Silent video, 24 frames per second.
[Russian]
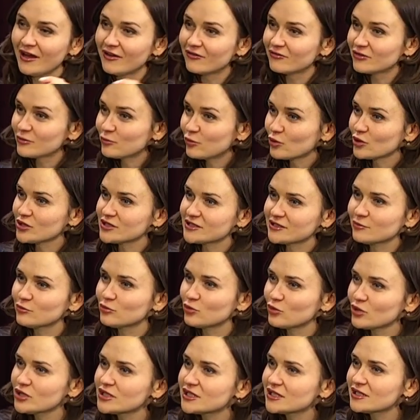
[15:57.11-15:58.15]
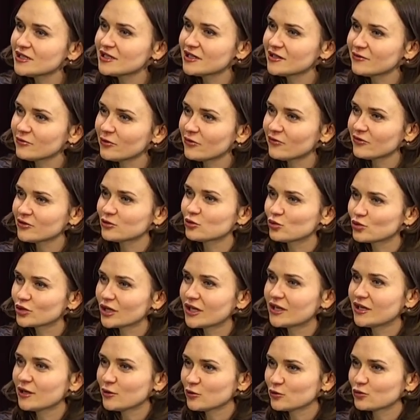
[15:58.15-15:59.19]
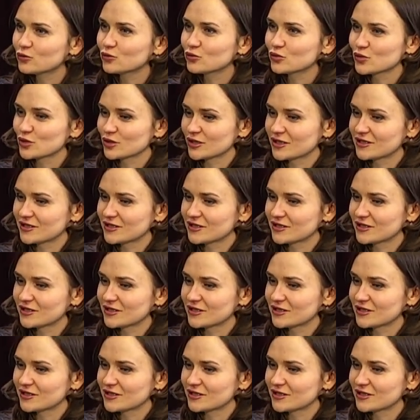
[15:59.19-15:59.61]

вы просто просто бросили его в эту тарелку с